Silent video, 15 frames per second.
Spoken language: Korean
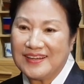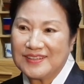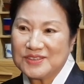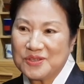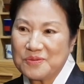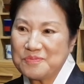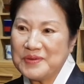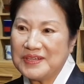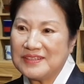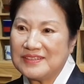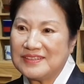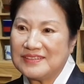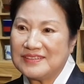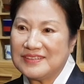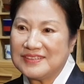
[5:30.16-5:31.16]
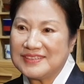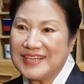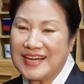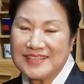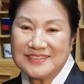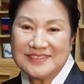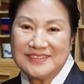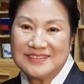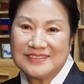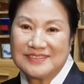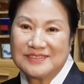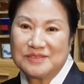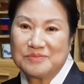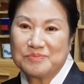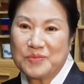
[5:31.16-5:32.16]
정말
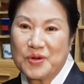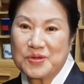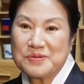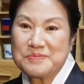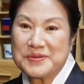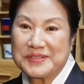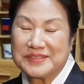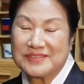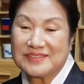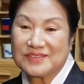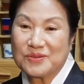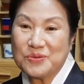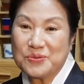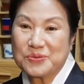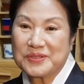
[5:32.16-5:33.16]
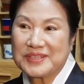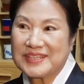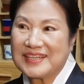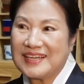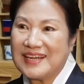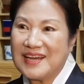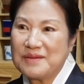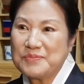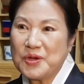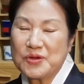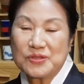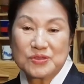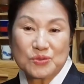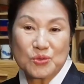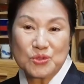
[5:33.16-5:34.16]
약은 먹으면은 꼭
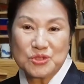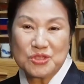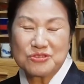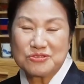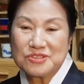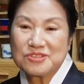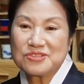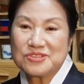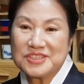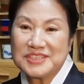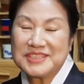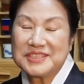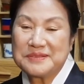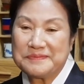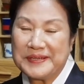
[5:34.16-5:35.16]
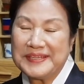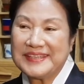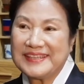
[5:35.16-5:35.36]
병은 고쳐줄 수 있지만